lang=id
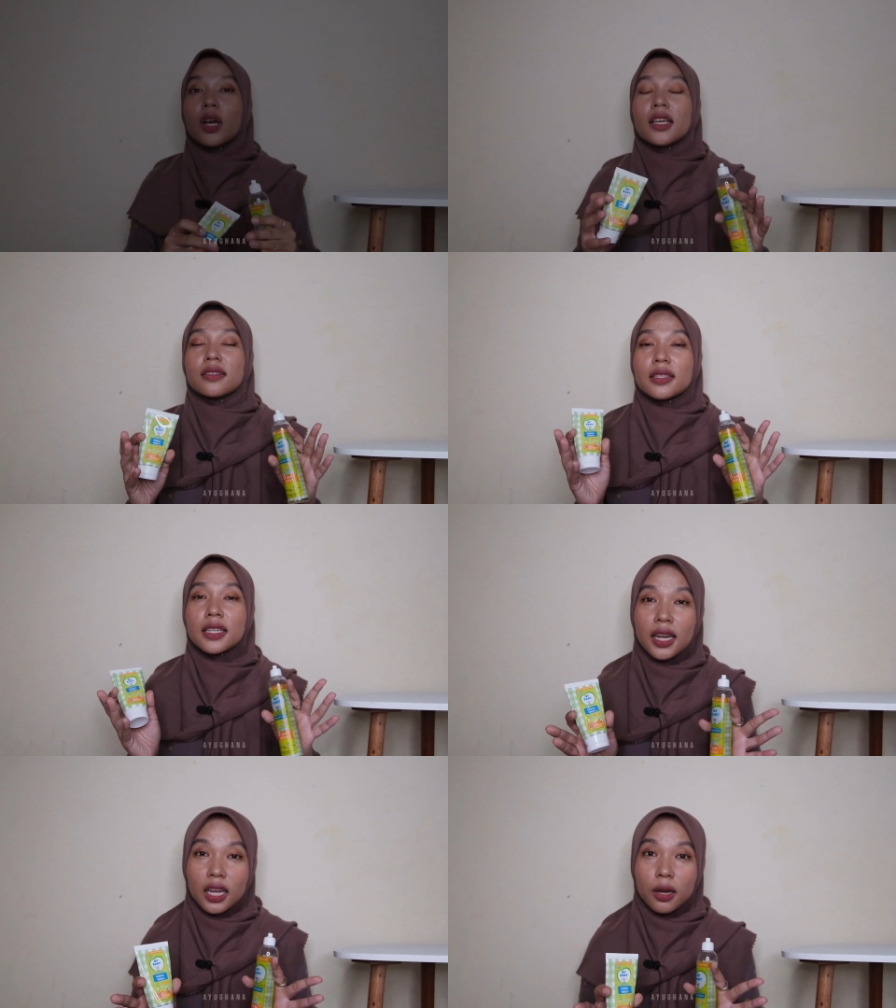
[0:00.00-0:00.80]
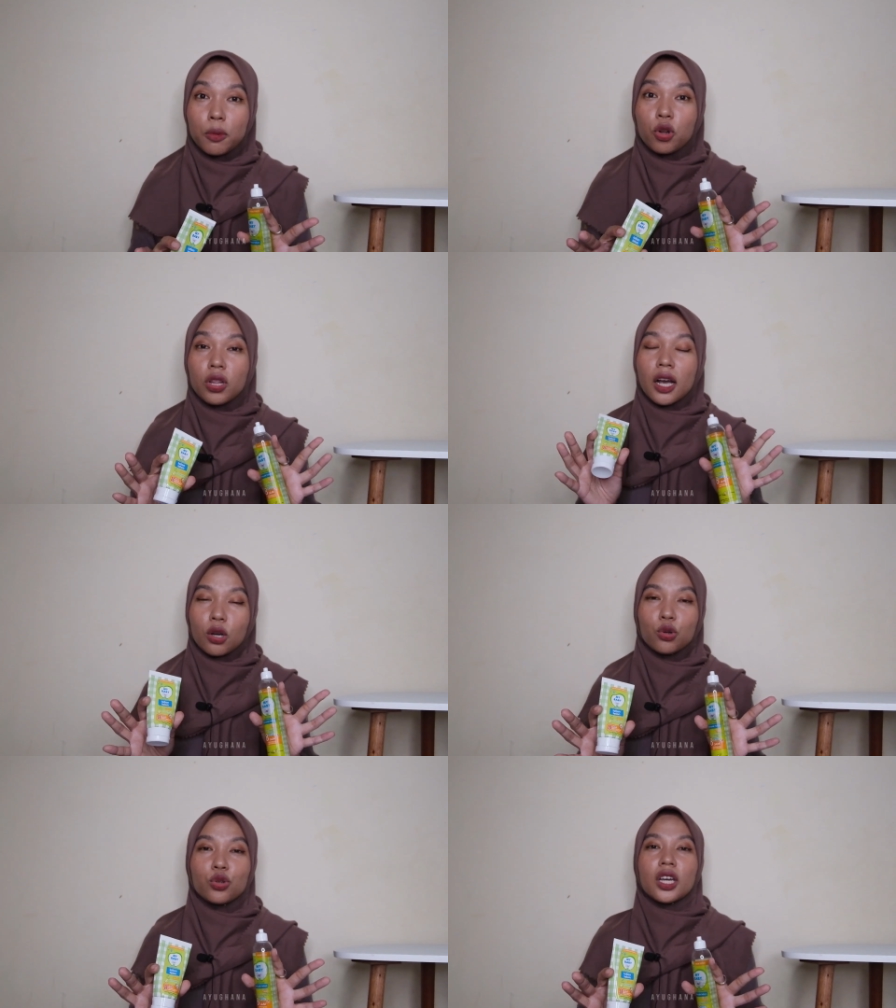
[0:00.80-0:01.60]
wanginya sendiri menurut
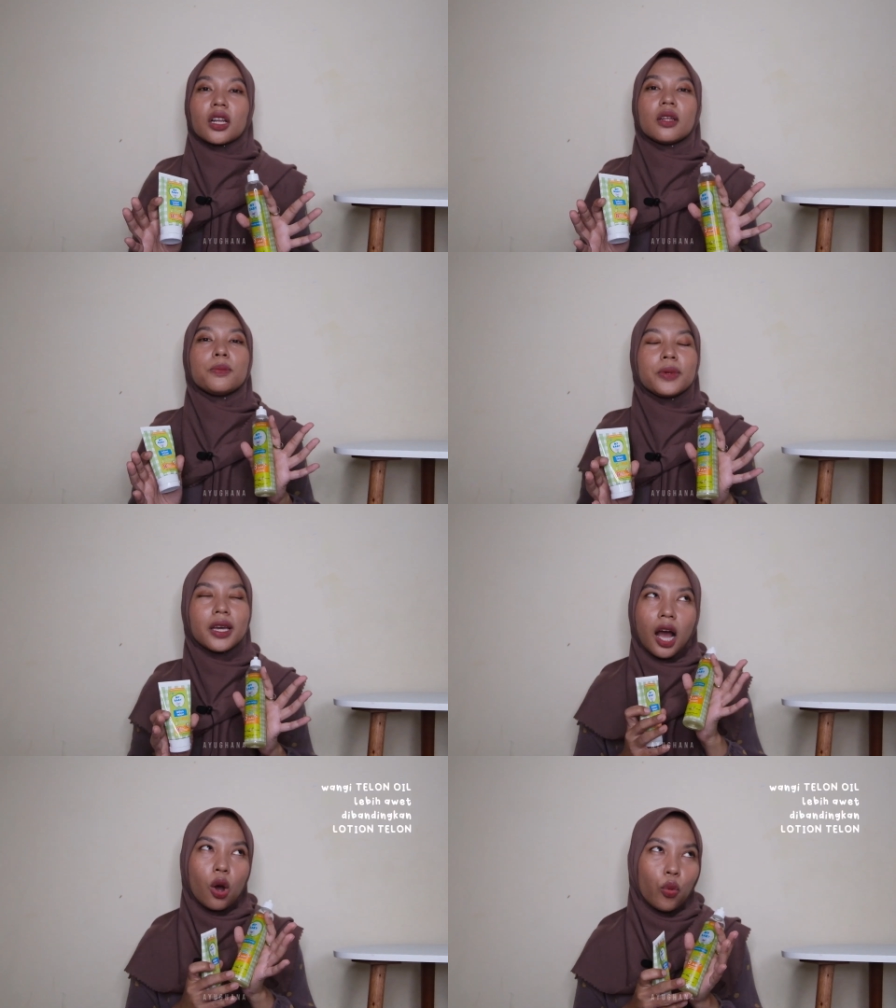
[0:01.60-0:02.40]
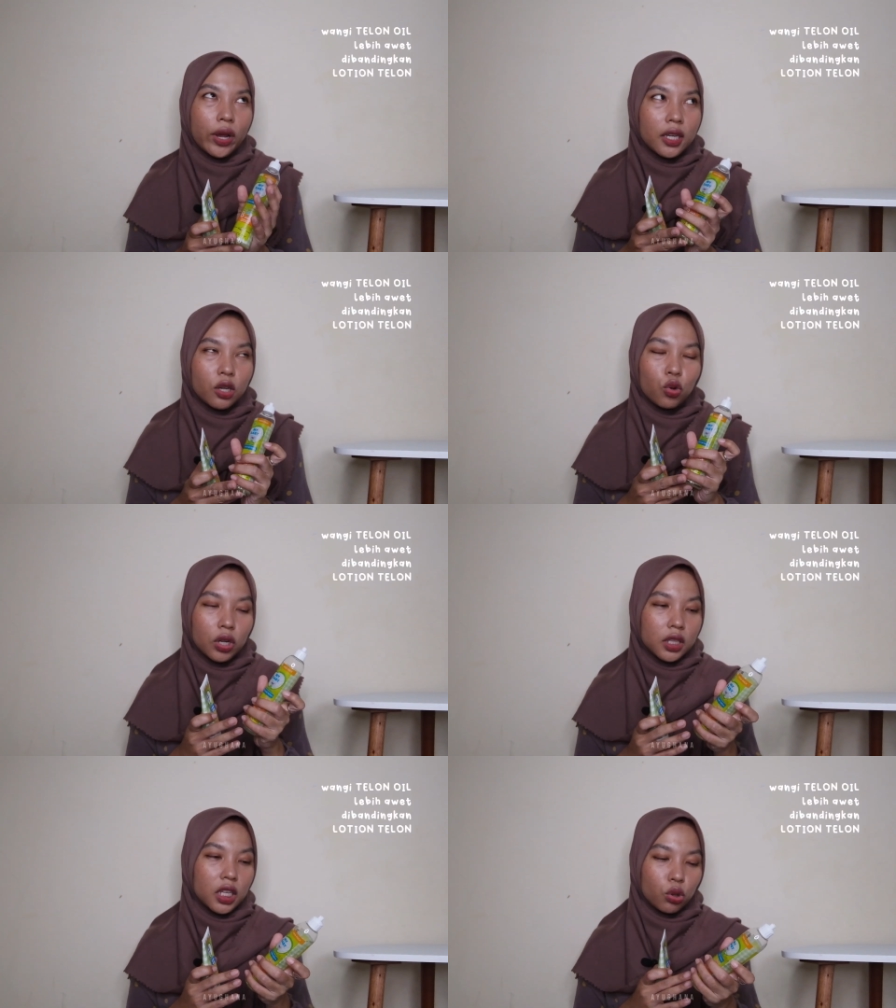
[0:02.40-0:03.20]
aku yang lebih awet di
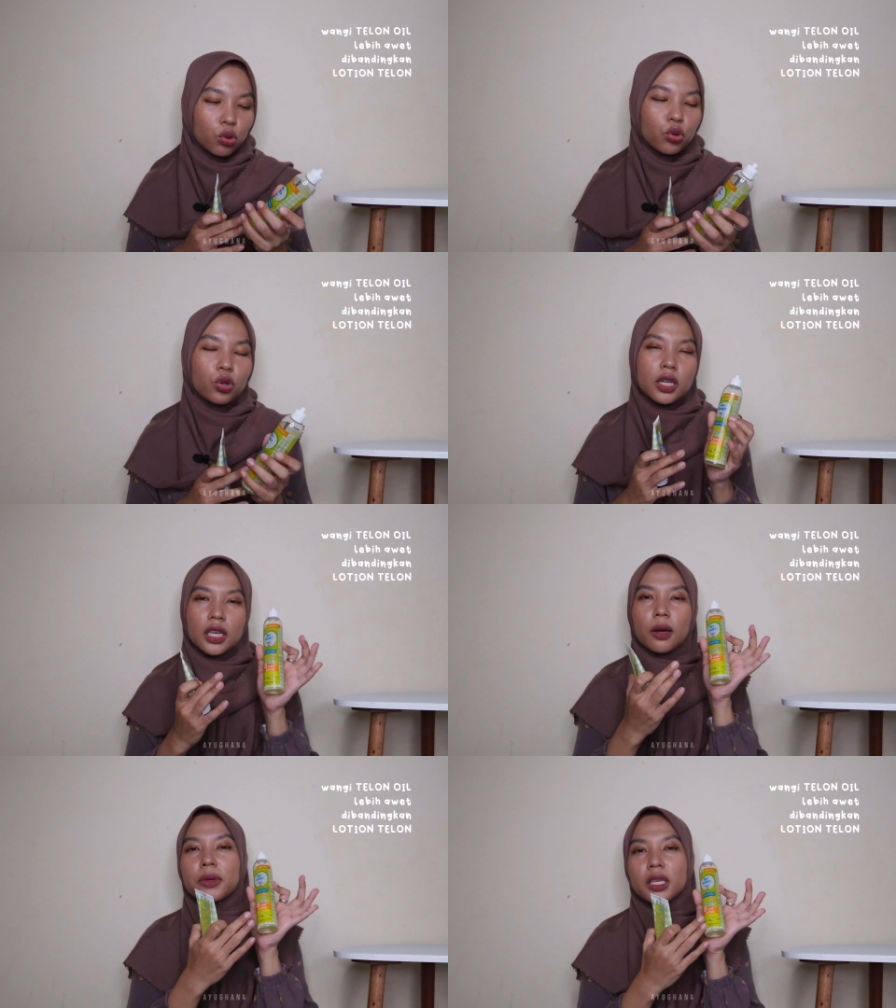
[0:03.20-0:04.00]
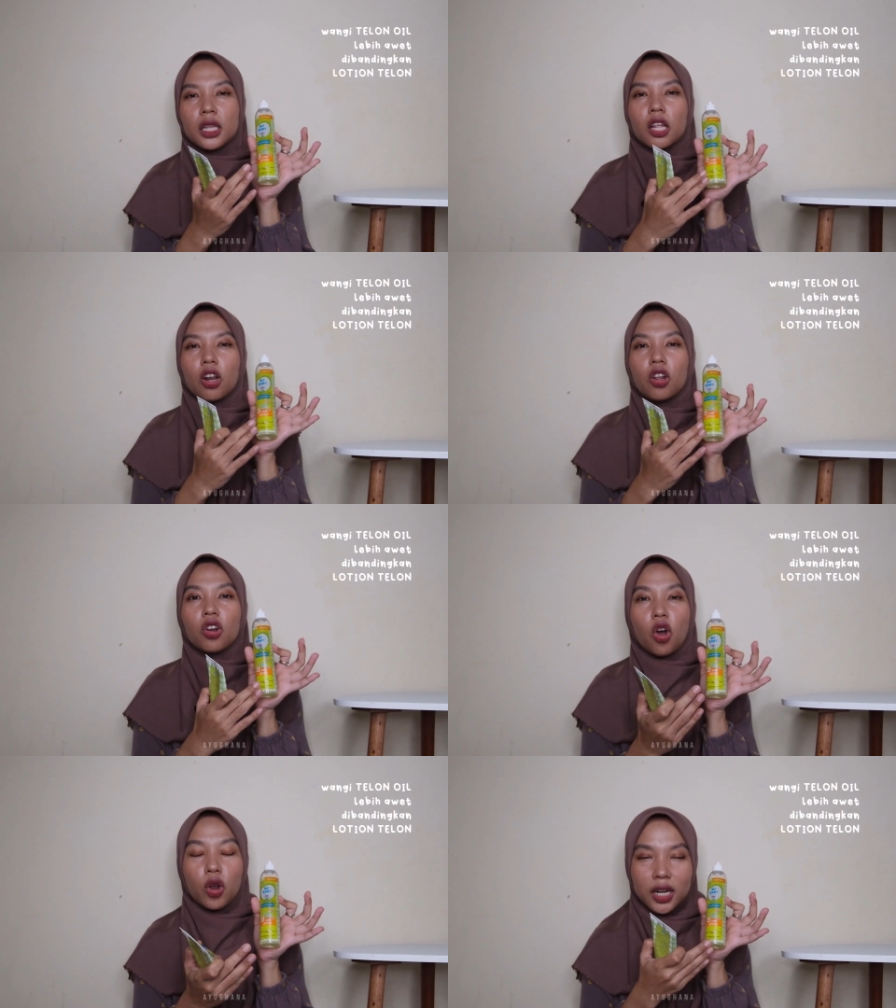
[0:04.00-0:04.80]
kulit itu yang minyak telon
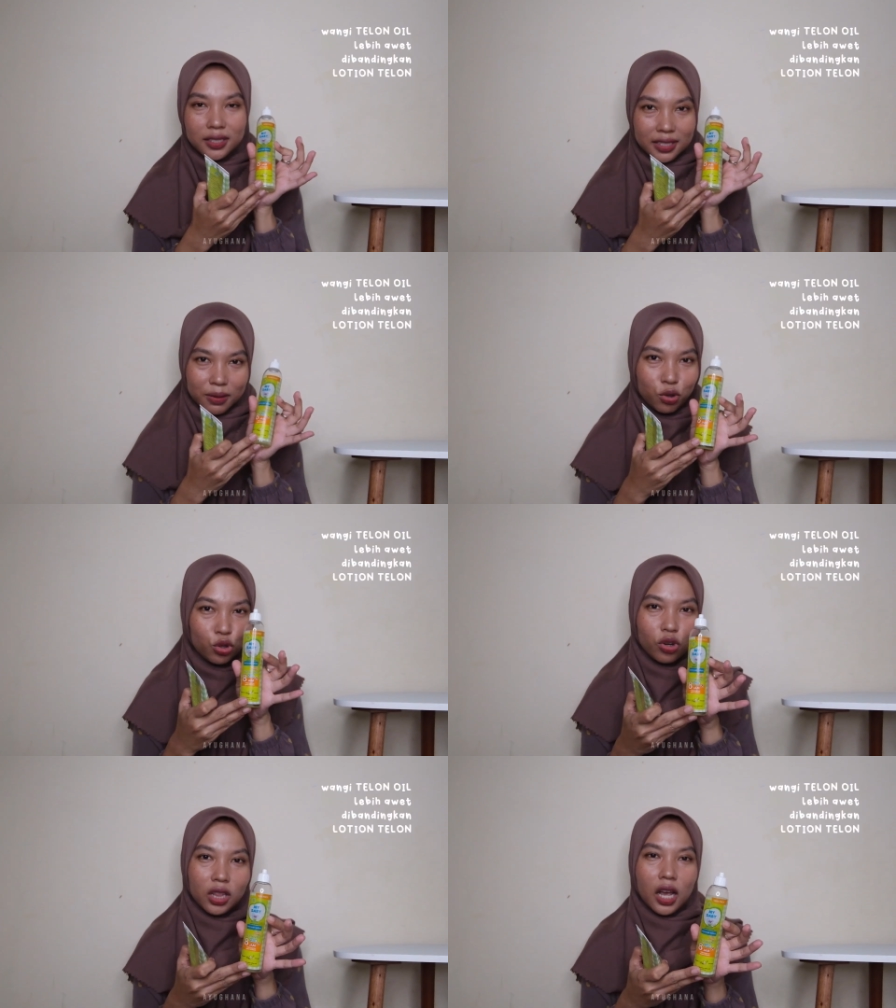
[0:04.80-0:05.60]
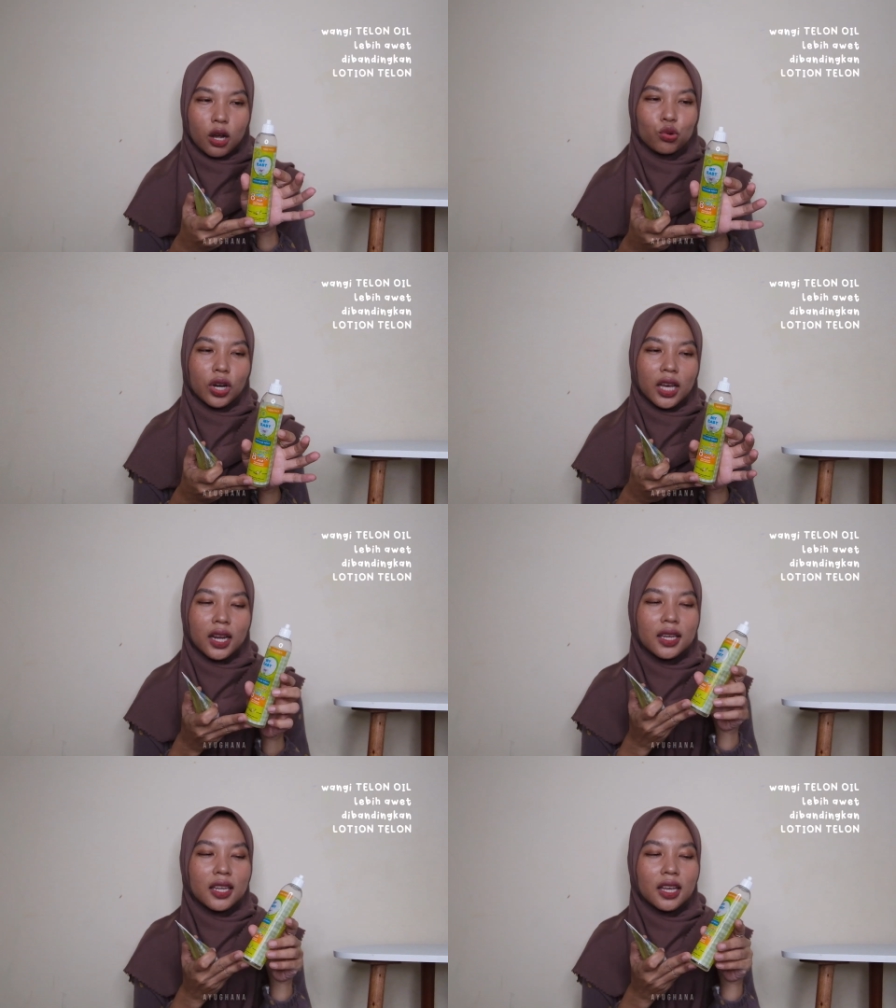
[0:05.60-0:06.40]
oil sih menurut aku
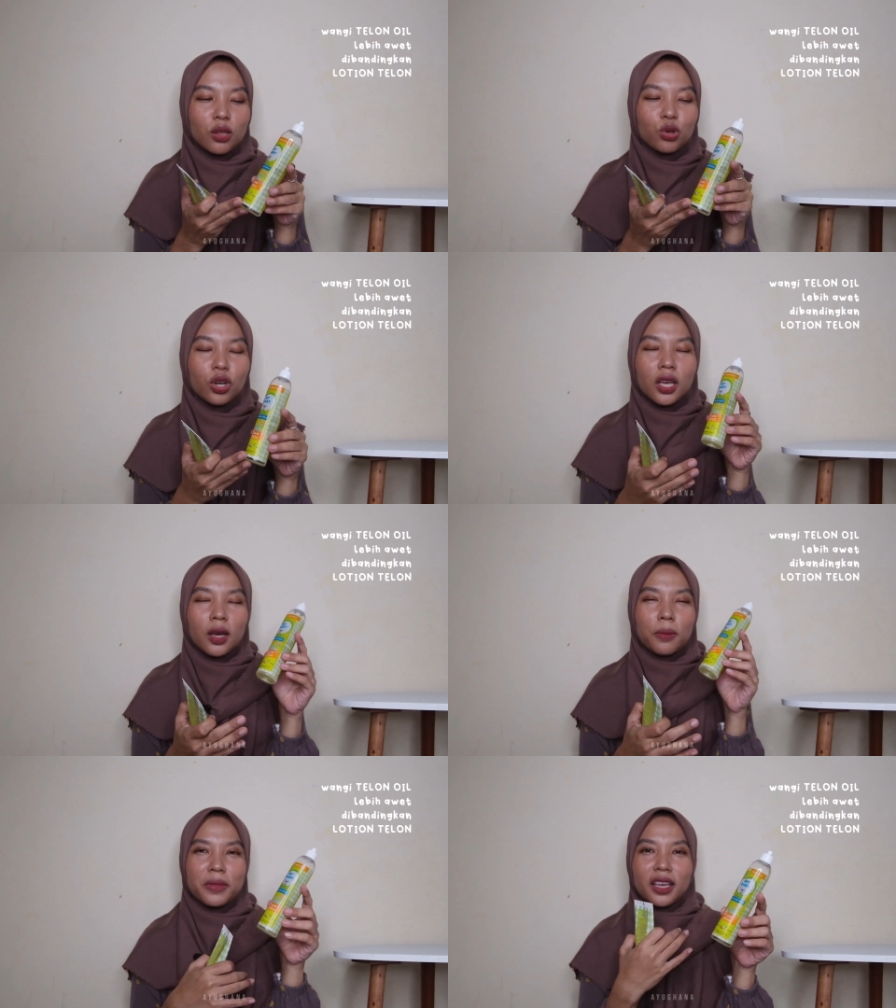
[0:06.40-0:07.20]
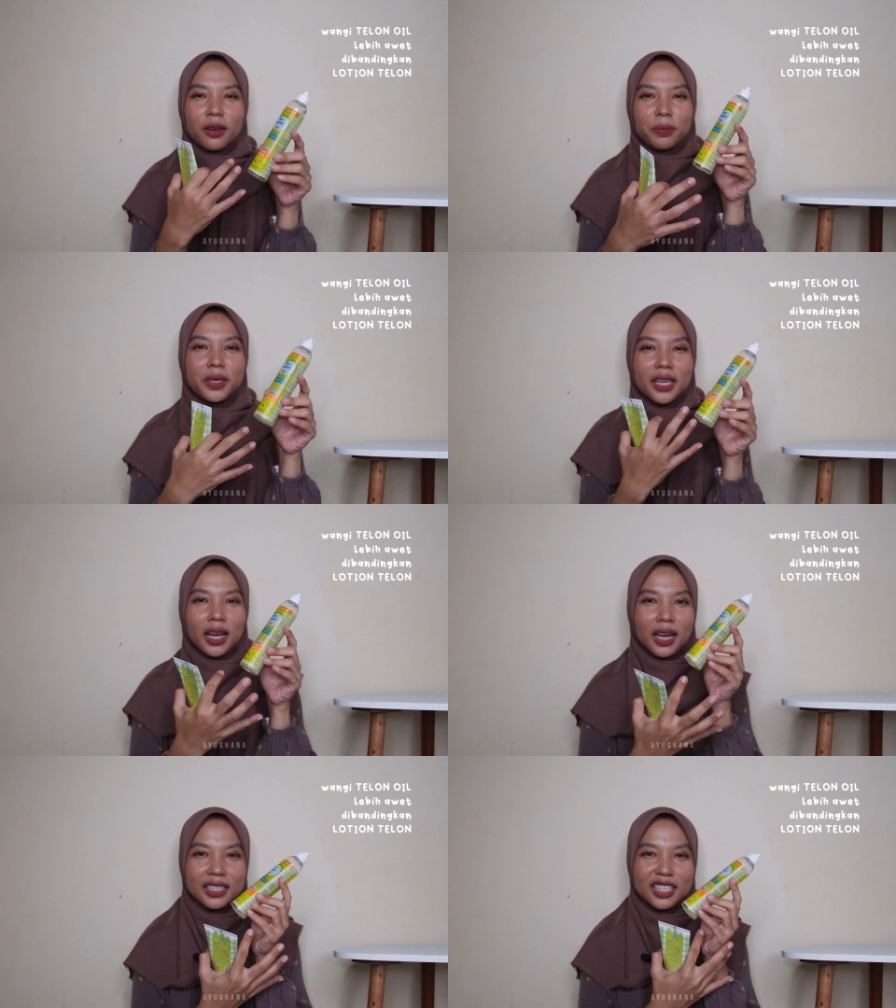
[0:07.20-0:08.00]
karena dia tuh
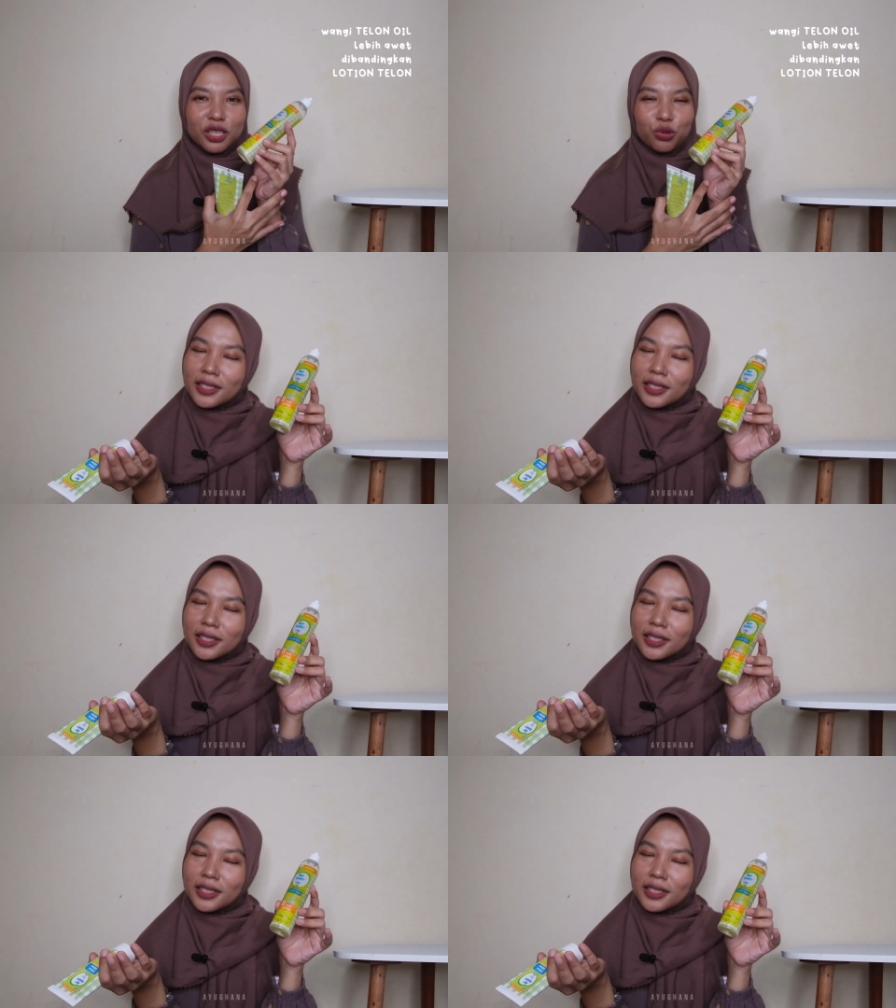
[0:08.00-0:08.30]
minyak-minyakan gitu.